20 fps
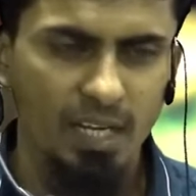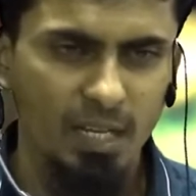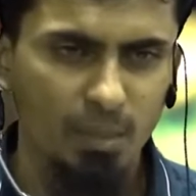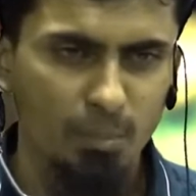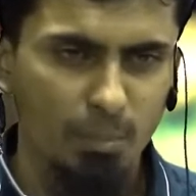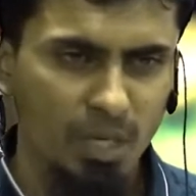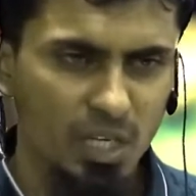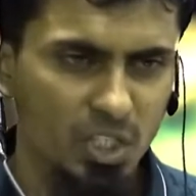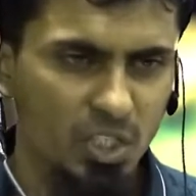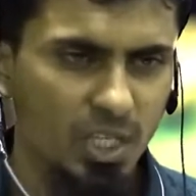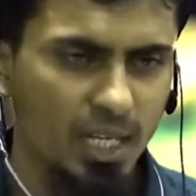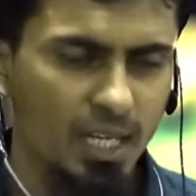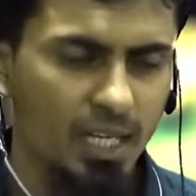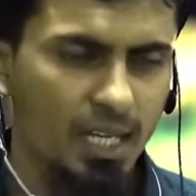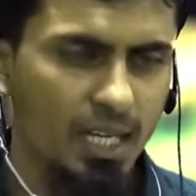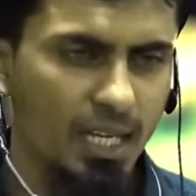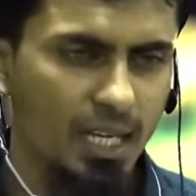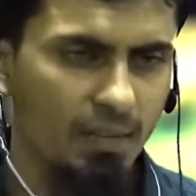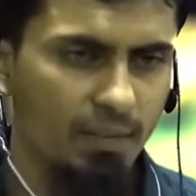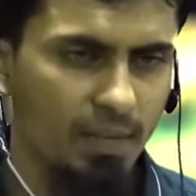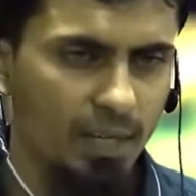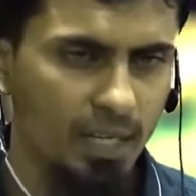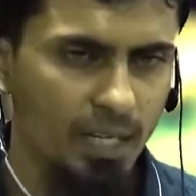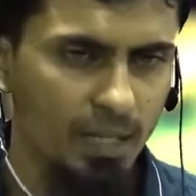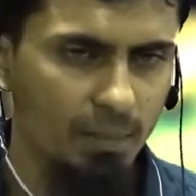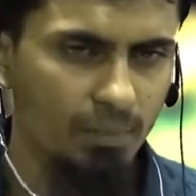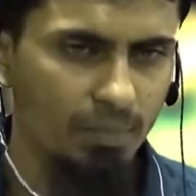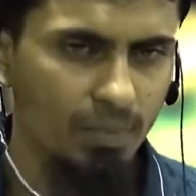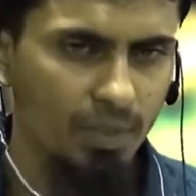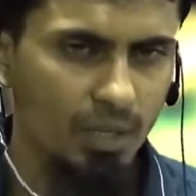வேண்டி மனுஷருக்காக
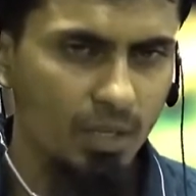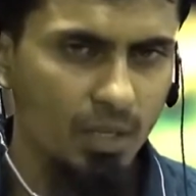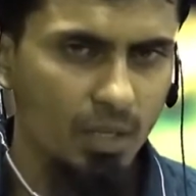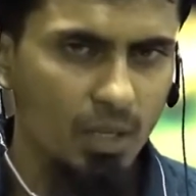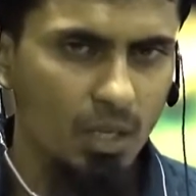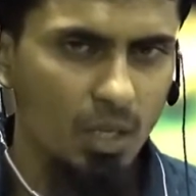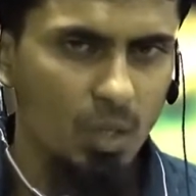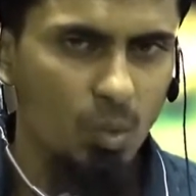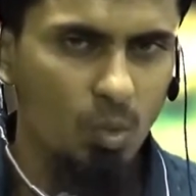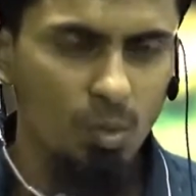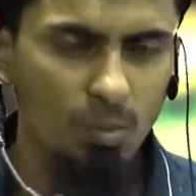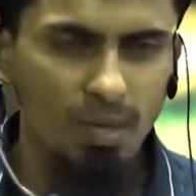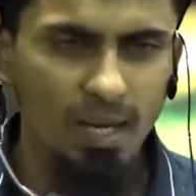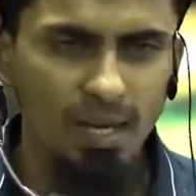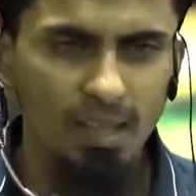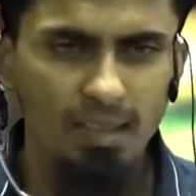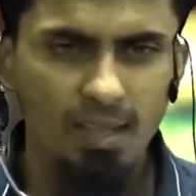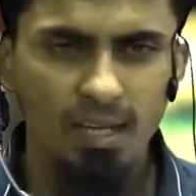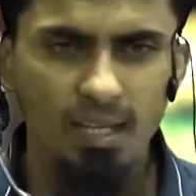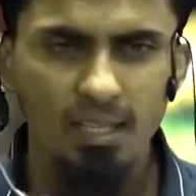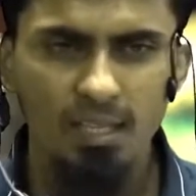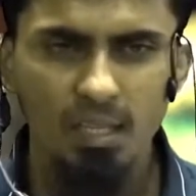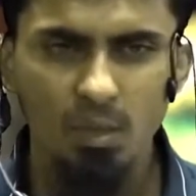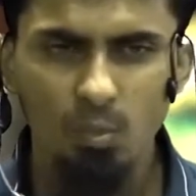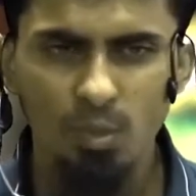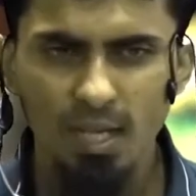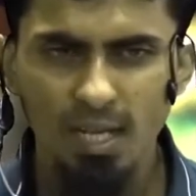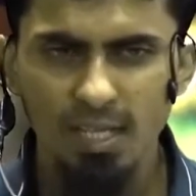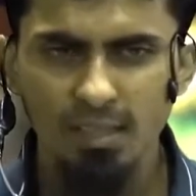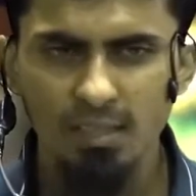வேண்டி ஒரு மனிதன் இந்த
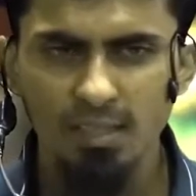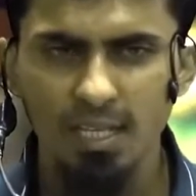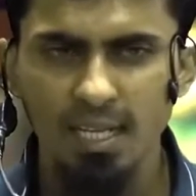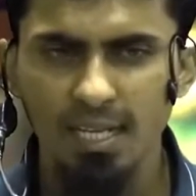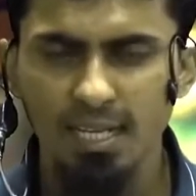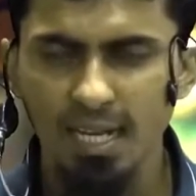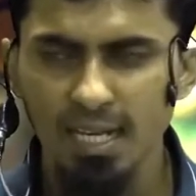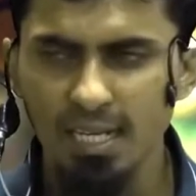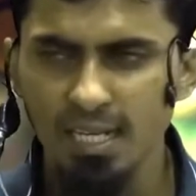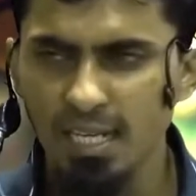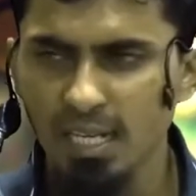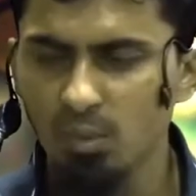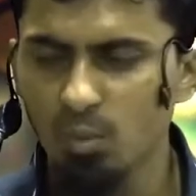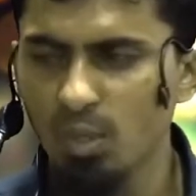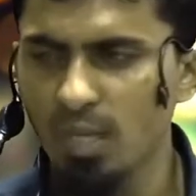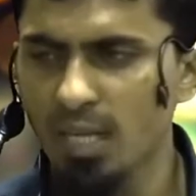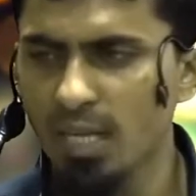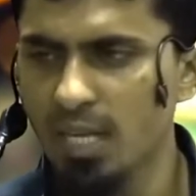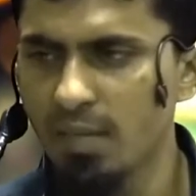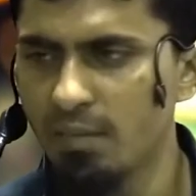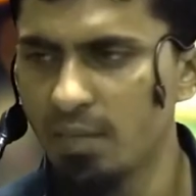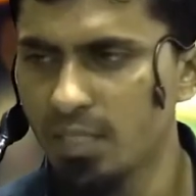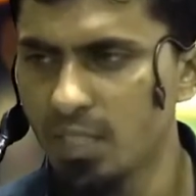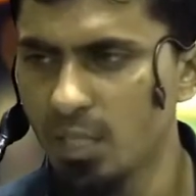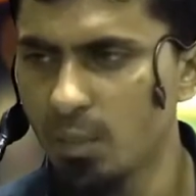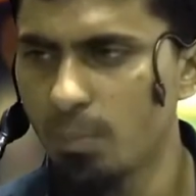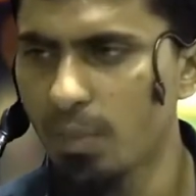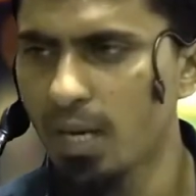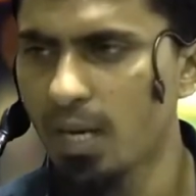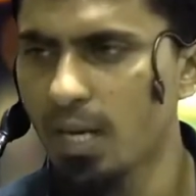உலகத்திலே கண்ணீர் துளிகளை
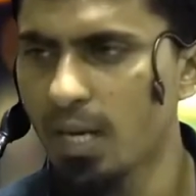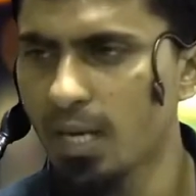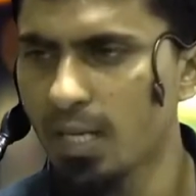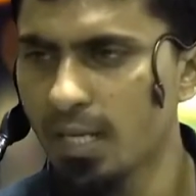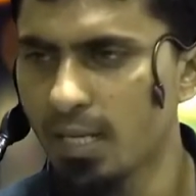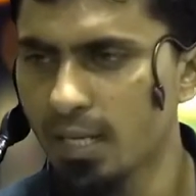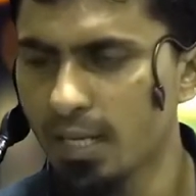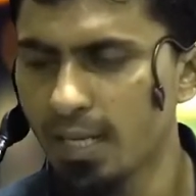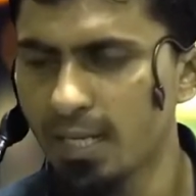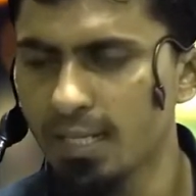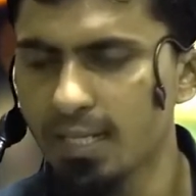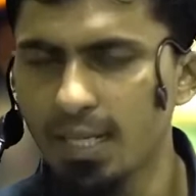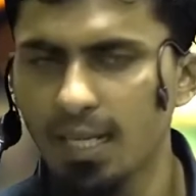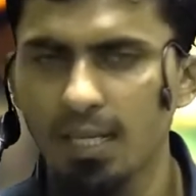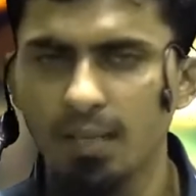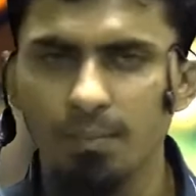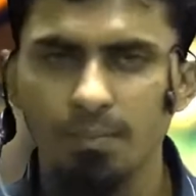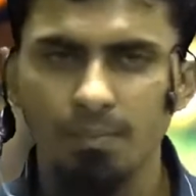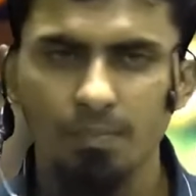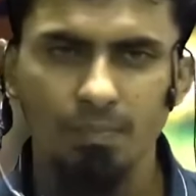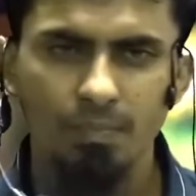விட்டிருப்பானா என்று கேட்டால்